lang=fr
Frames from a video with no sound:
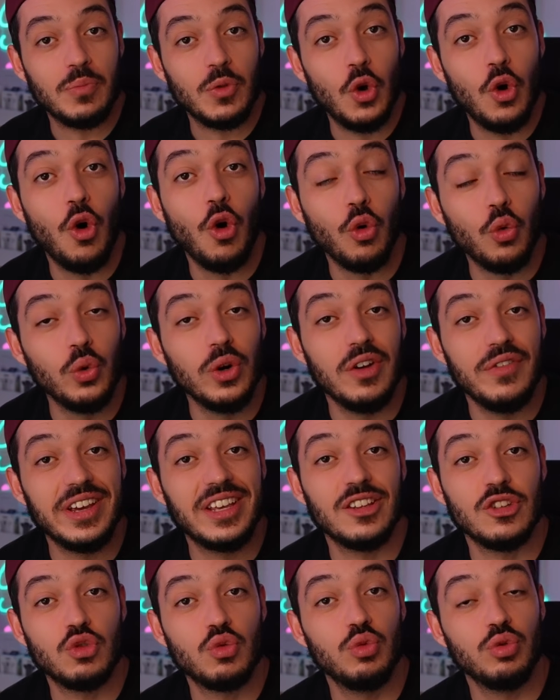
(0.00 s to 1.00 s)
on roule avec
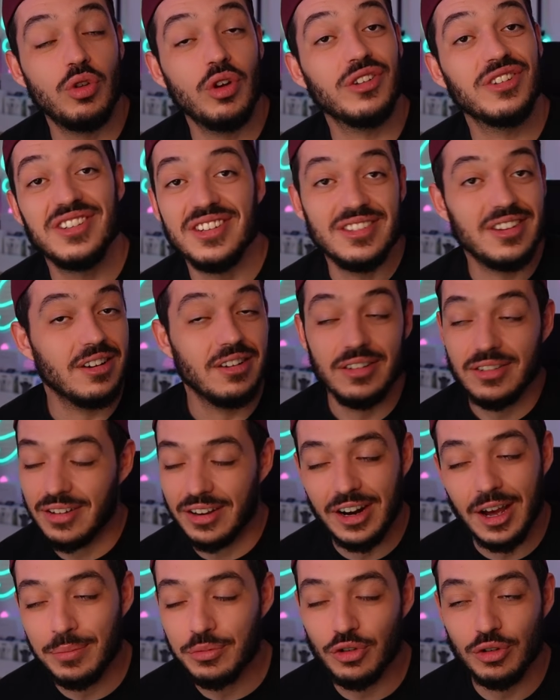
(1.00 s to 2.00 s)
un scooter diesel. Ça
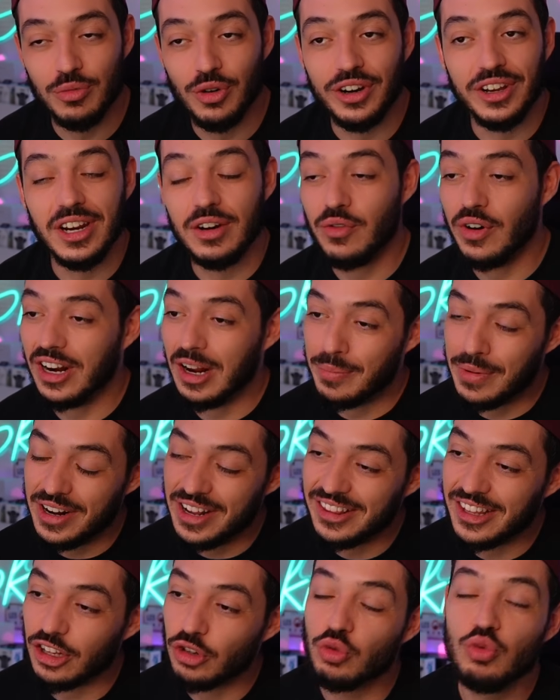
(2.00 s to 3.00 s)
n'a absolument rien à voir. La
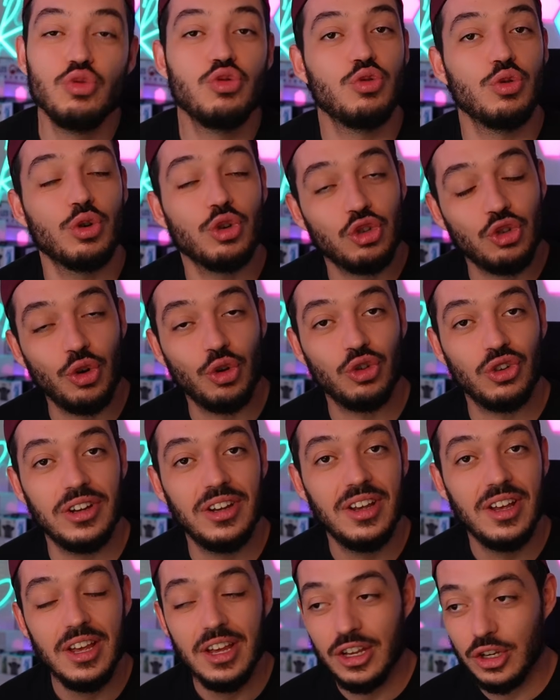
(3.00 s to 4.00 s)
planète a toujours changé
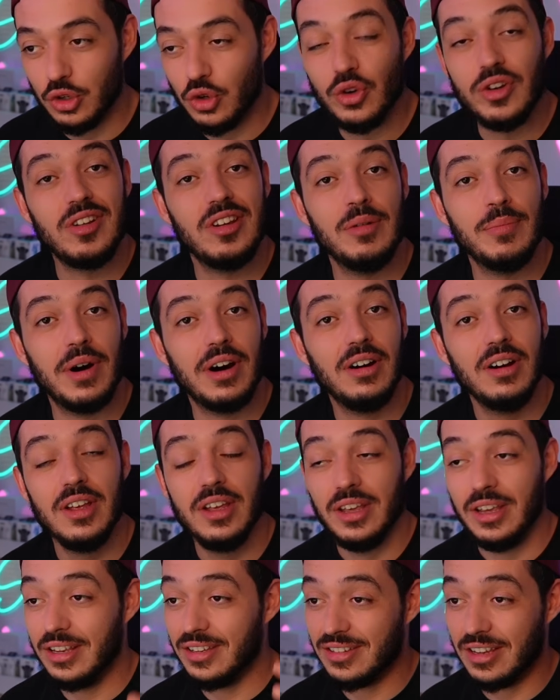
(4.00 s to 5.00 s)
de climat
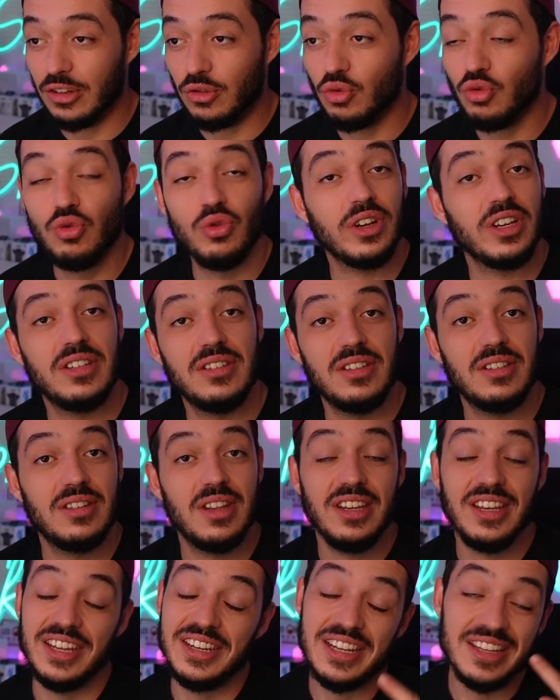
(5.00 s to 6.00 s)
et ça a toujours existé.
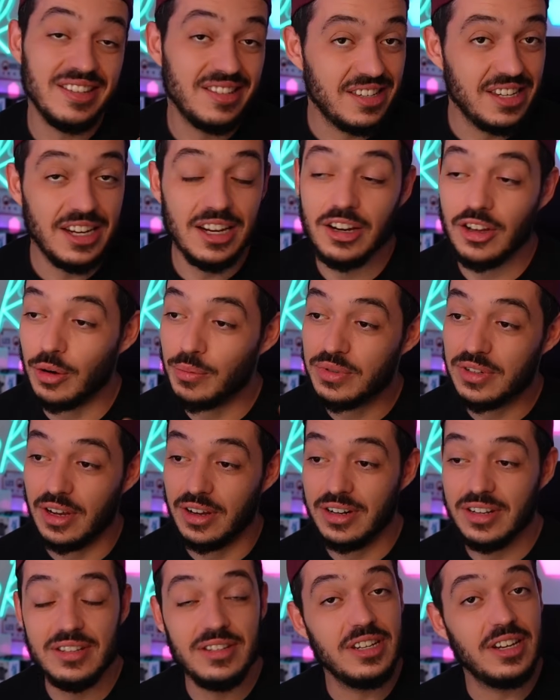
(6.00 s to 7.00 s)
Il y a des cycles comme ça,
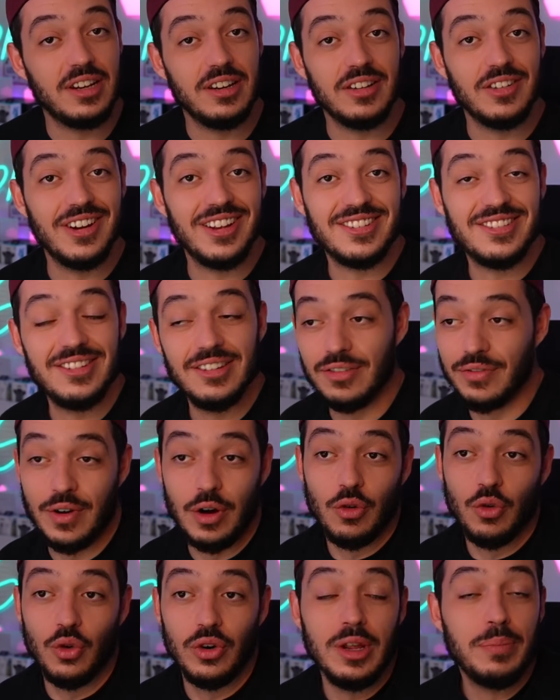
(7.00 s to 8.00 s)
les cycles glaciaires, en
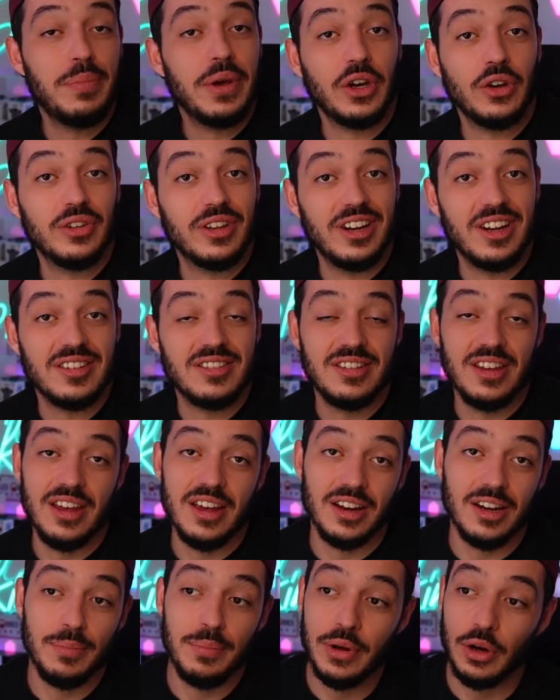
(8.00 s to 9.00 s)
gros les périodes
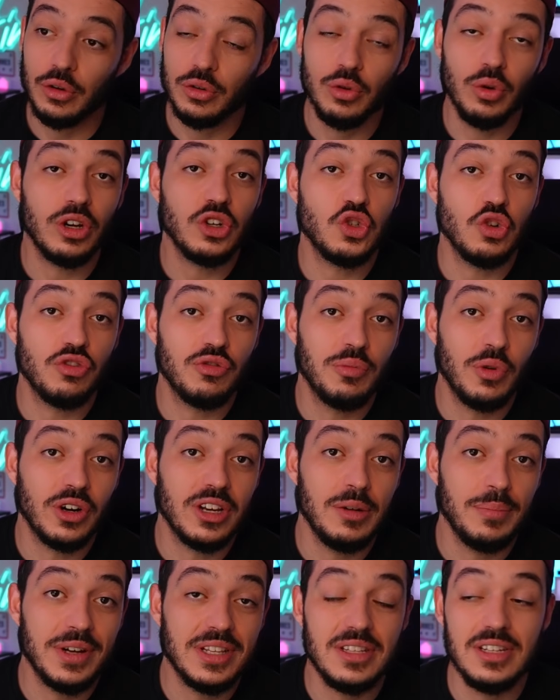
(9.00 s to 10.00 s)
glaciaires, les périodes de réchauffement
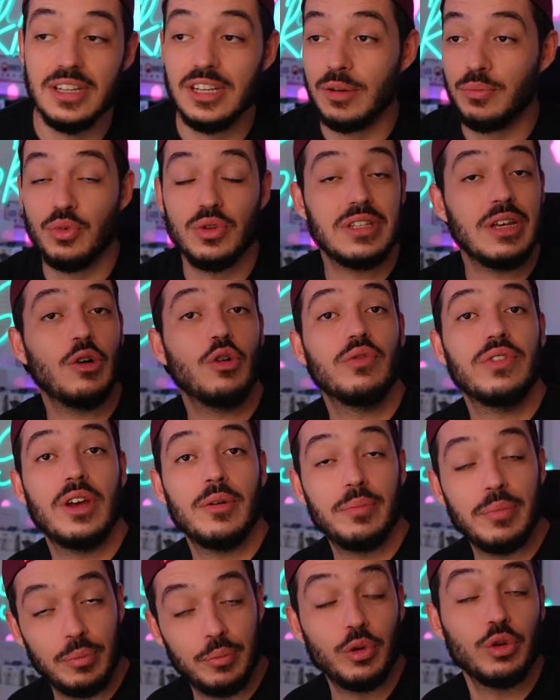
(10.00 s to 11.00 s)
climatique, et puis ça revient
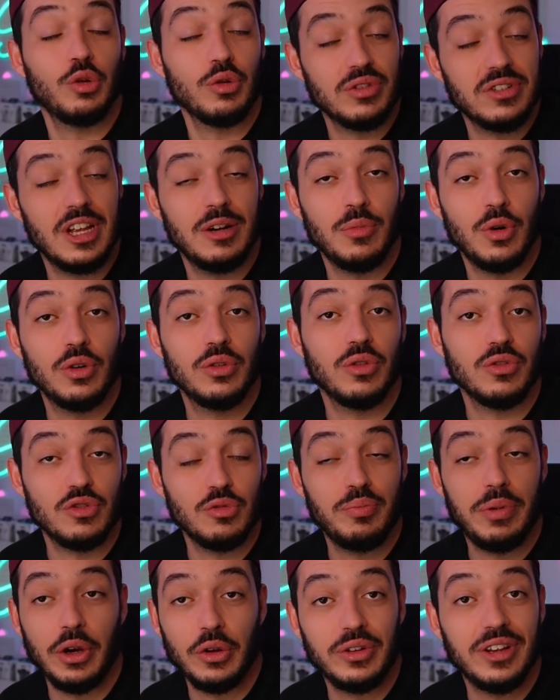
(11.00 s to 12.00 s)
potentiellement dans une
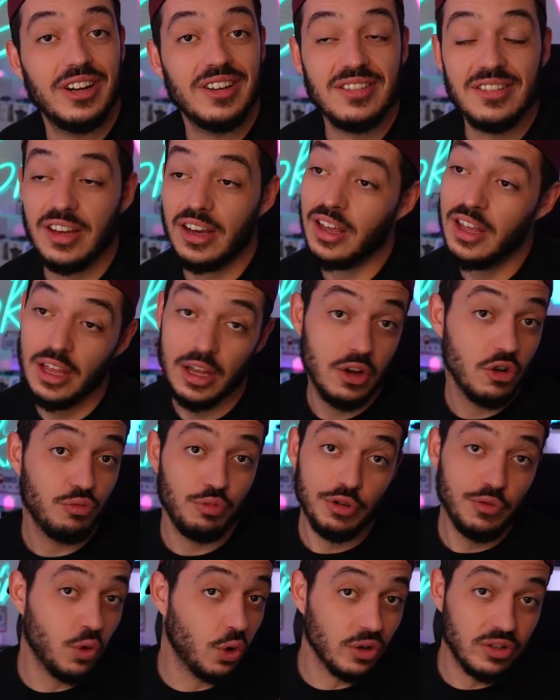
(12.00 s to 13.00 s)
période glaciaire
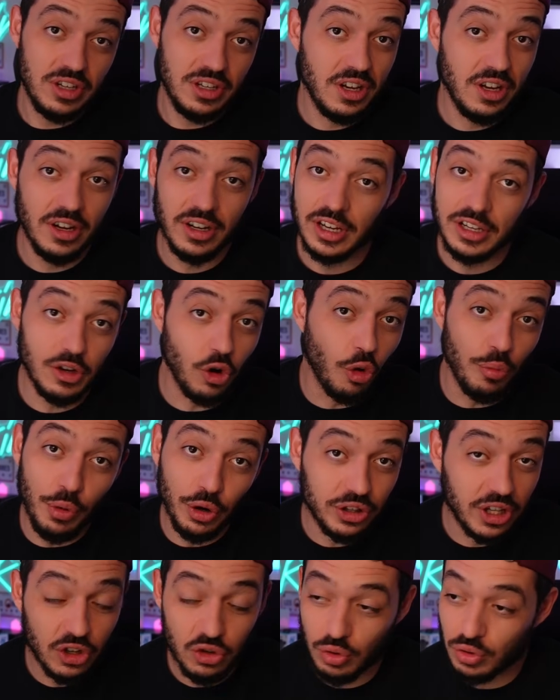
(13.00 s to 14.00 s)
vous renseigner, hein. il y a des
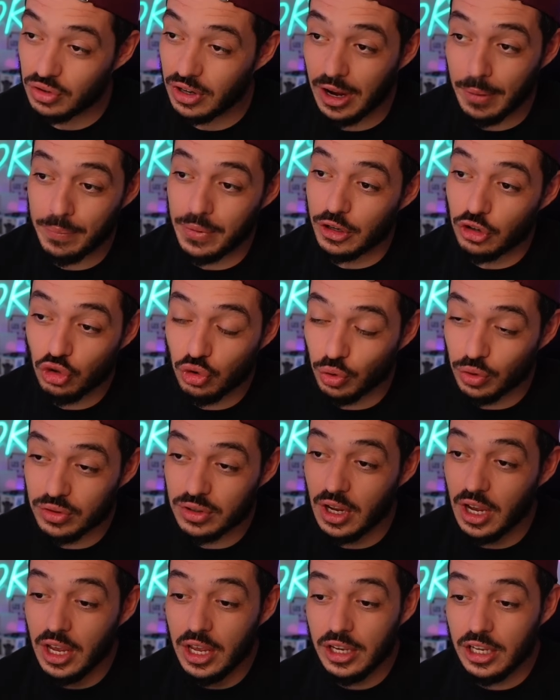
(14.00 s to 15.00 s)
reportages sur ça, il y a plein de choses
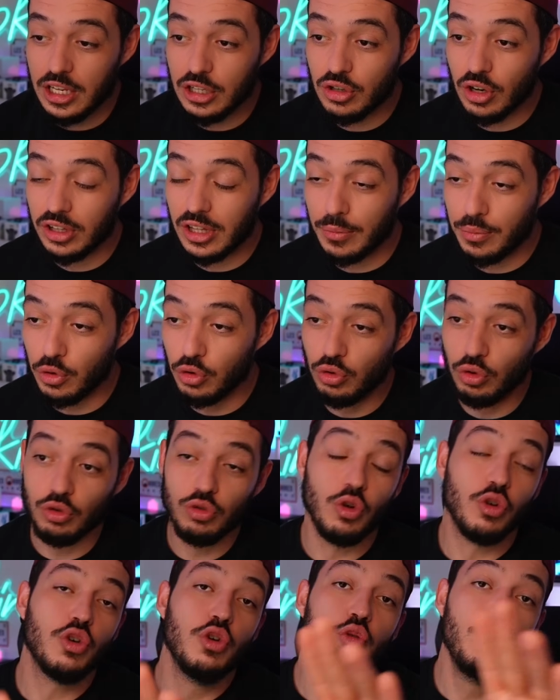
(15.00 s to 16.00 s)
qui sortent un peu le truc.
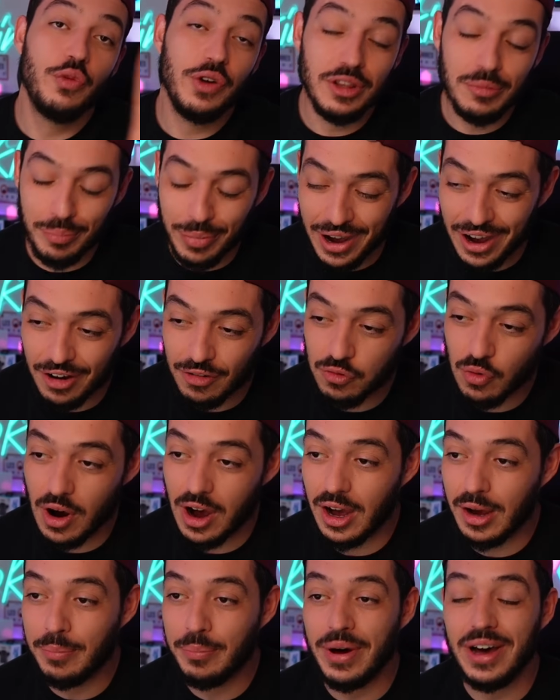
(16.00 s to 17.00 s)
Donc ne vous faites pas
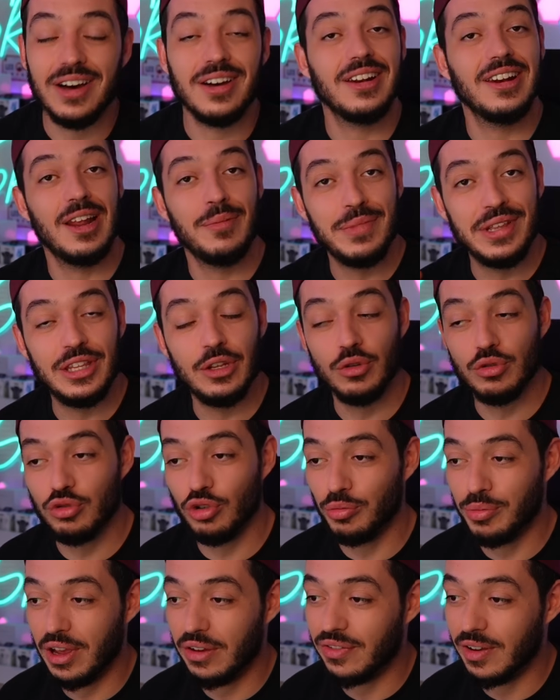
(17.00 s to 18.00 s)
avoir par la météo sur
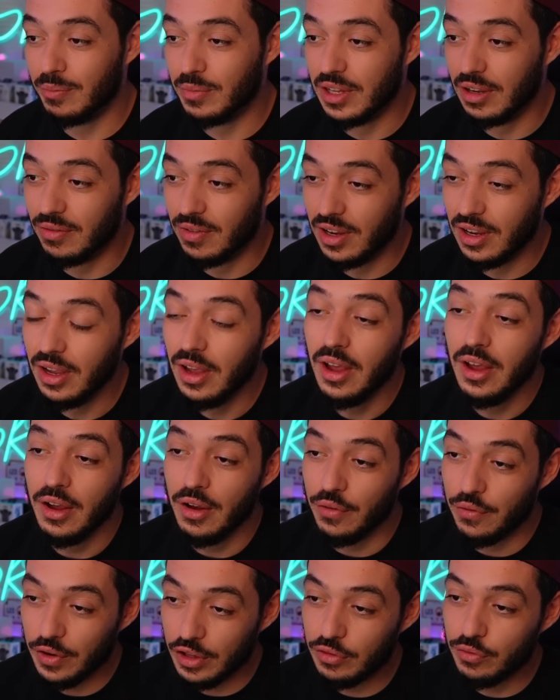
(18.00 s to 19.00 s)
BFM TV,
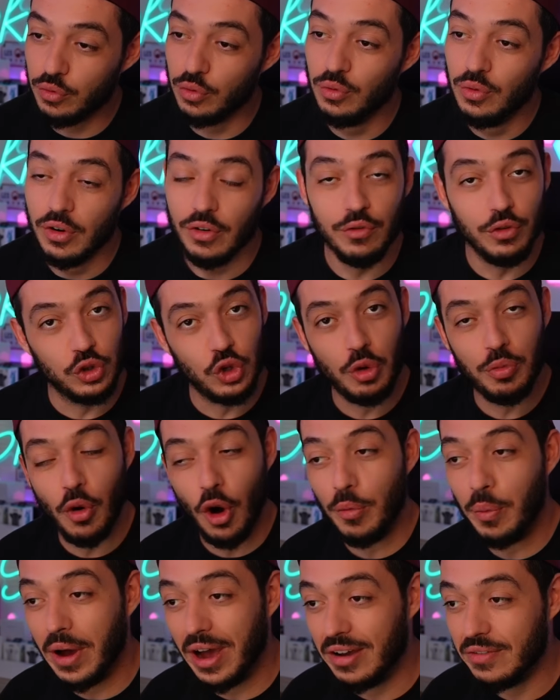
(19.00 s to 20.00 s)
faites-vous votre
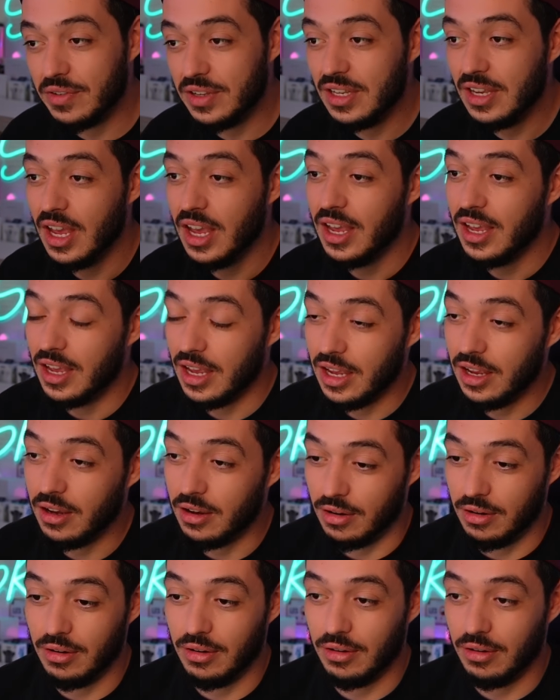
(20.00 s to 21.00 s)
propre avis. Et
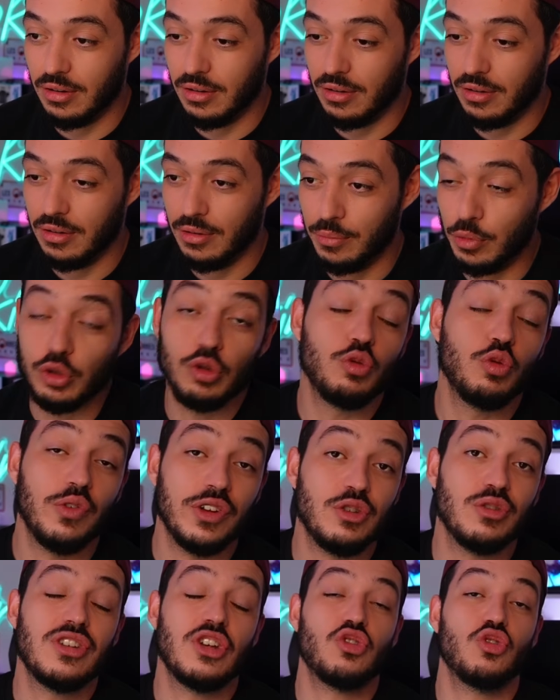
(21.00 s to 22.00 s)
euh, de toute
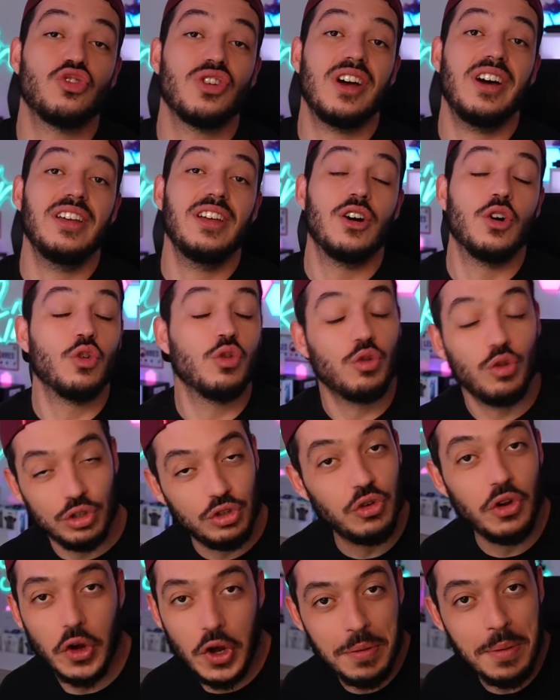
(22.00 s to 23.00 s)
façon, ça ne changera rien, on
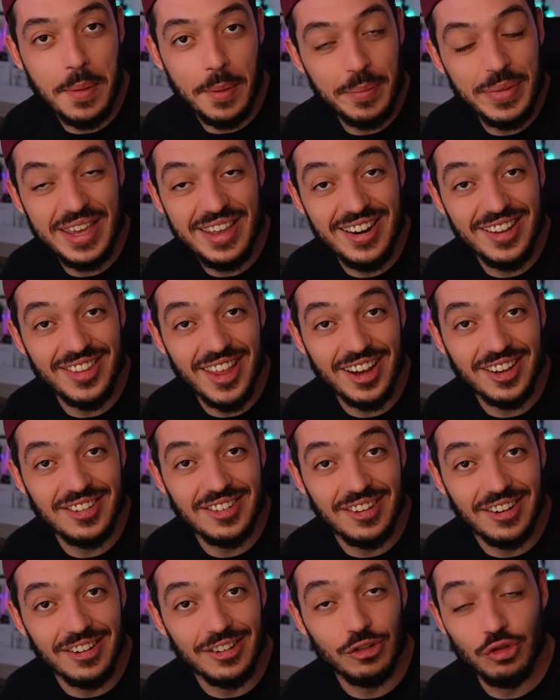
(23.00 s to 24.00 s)
continuera quand même à payer les taxes.
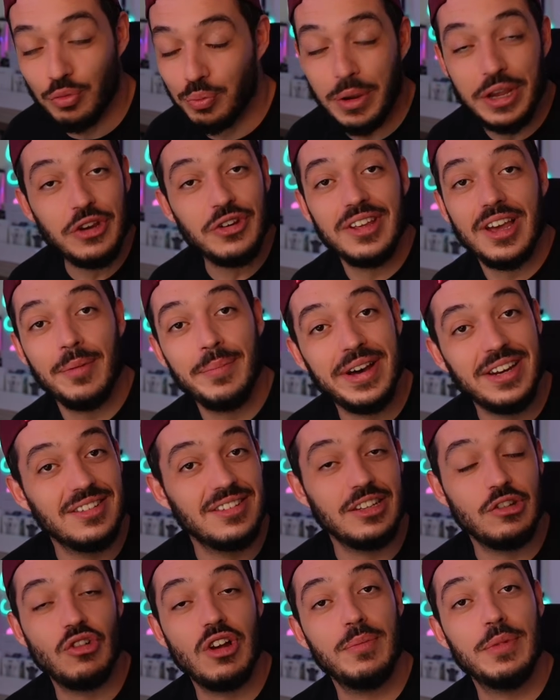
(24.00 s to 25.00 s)
Hein. Tu payes une cabane
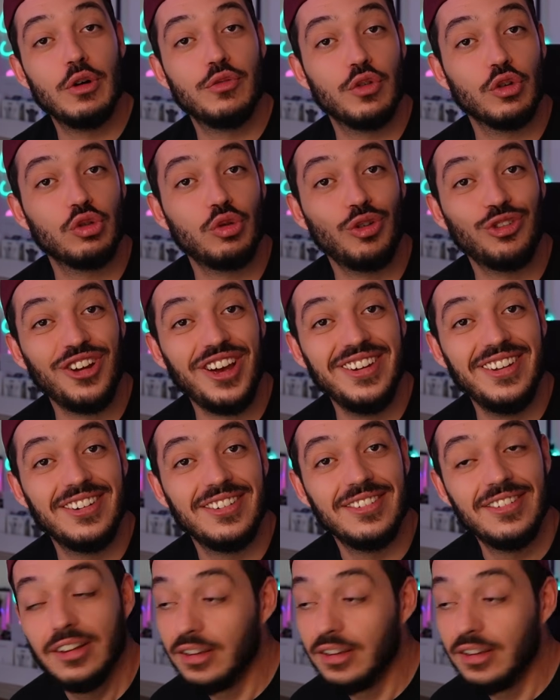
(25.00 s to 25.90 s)
si tu la mets au fond de ton jardin.